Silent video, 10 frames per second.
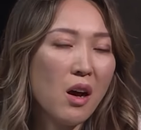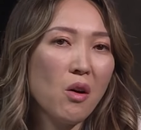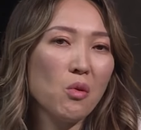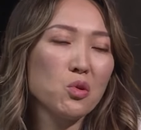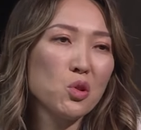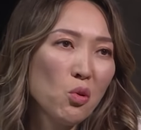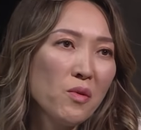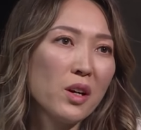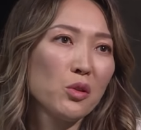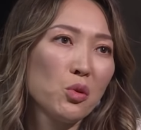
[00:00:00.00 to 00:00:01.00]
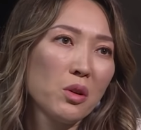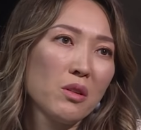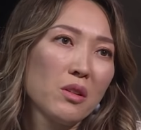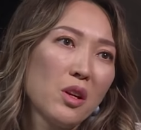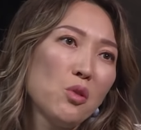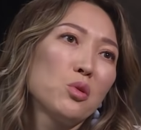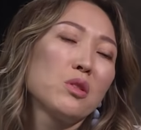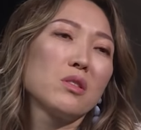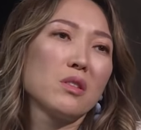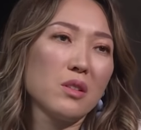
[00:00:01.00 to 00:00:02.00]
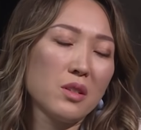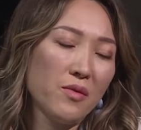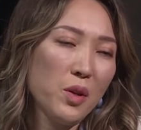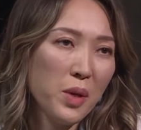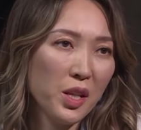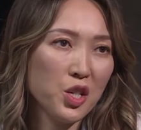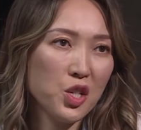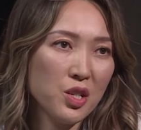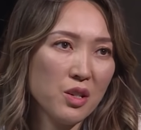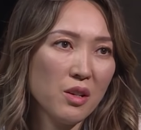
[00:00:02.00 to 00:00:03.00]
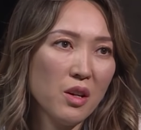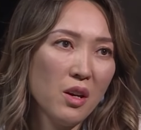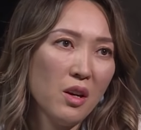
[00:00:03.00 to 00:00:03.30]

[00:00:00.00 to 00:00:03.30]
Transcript: а условия, которые дает э, современная жизнь,